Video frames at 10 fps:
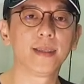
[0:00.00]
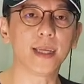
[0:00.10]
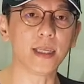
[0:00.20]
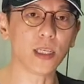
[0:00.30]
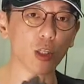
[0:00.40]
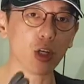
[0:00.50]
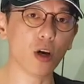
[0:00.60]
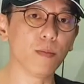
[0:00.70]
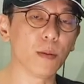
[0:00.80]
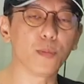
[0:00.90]
再请车
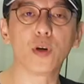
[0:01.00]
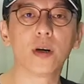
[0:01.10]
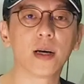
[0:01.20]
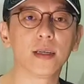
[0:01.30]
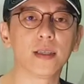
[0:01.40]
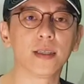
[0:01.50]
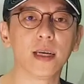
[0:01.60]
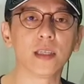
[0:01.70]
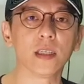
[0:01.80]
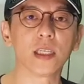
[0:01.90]
友们不用客气，
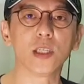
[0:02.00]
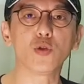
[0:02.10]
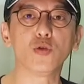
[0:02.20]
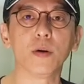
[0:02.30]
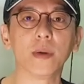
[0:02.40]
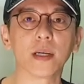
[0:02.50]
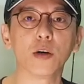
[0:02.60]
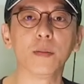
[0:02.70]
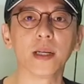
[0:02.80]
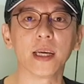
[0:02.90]
再请私讯我们
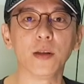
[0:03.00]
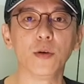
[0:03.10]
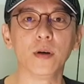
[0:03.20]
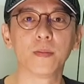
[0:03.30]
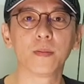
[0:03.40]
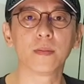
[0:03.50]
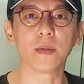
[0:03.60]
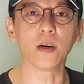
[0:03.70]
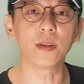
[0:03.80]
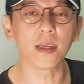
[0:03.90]
跟我们联络。
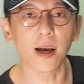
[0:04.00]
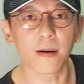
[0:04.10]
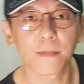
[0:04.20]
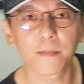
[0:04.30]
有问题啊？